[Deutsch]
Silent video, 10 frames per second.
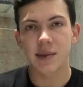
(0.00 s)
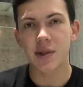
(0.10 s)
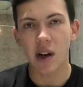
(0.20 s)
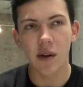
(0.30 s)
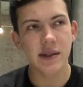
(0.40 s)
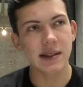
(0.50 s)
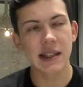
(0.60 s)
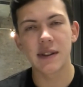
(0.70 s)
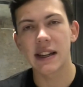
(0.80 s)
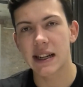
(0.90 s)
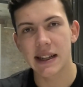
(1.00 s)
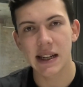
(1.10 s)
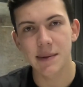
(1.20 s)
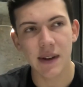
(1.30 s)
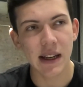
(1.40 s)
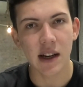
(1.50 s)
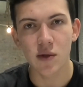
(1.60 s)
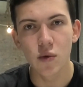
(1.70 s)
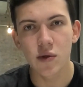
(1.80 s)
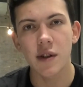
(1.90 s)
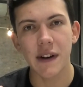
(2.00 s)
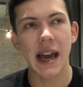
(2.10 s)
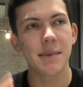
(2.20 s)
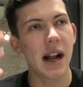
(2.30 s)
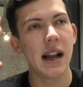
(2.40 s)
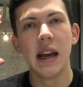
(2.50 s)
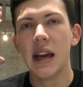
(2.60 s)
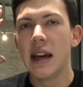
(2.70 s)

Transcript: nimmst du raus, das geht vielleicht anderthalb, zwei Jahre gut und auf einmal